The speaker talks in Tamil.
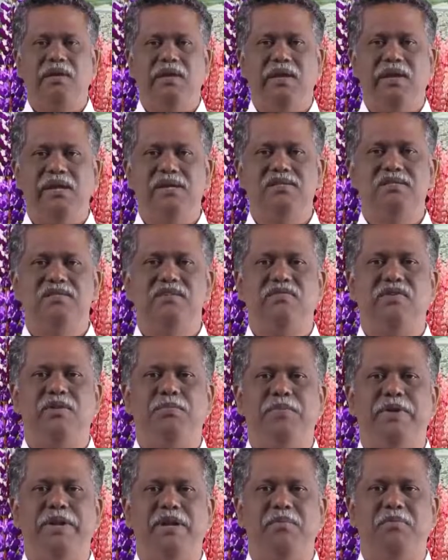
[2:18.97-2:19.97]
இறை
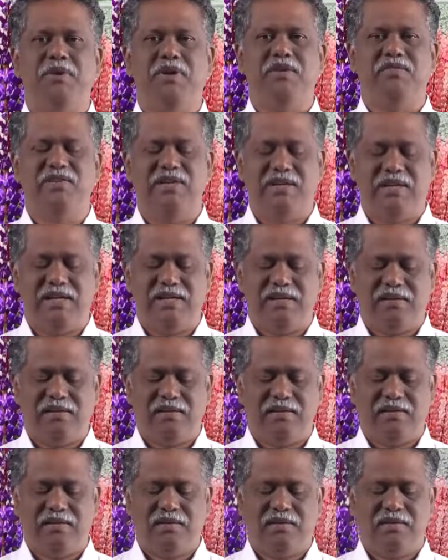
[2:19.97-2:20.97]
சிவில் பிரியமானவர்களே
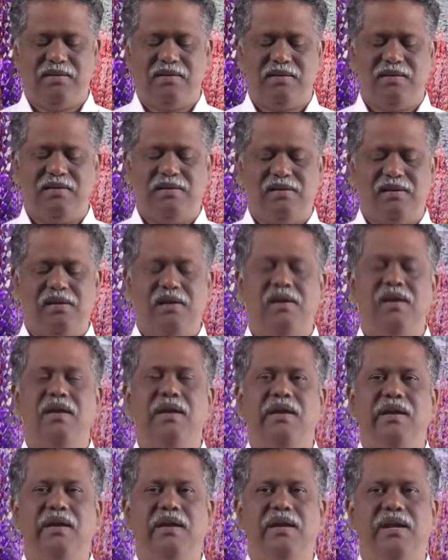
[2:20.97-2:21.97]

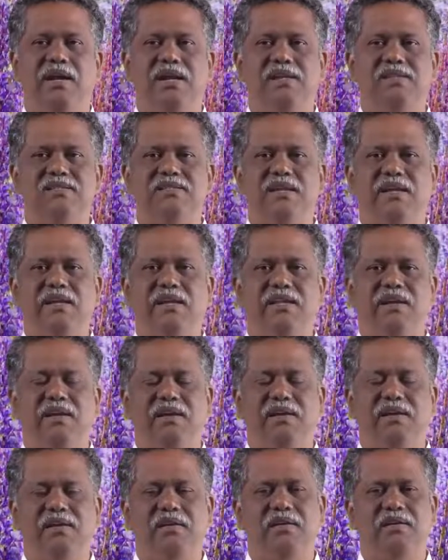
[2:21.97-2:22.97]
இன்றைய நற்செய்தி
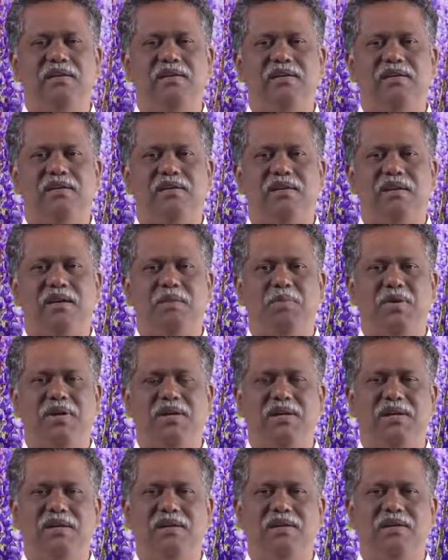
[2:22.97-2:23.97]

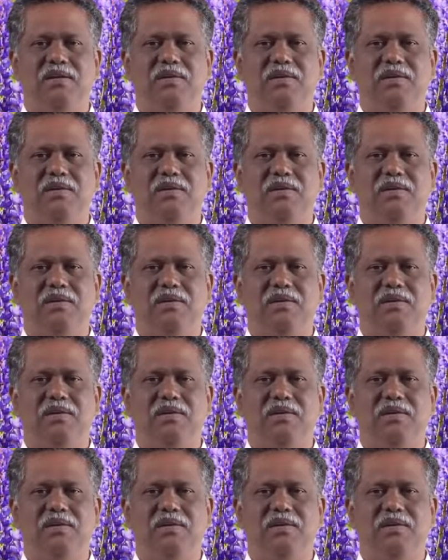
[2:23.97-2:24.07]
நமக்கு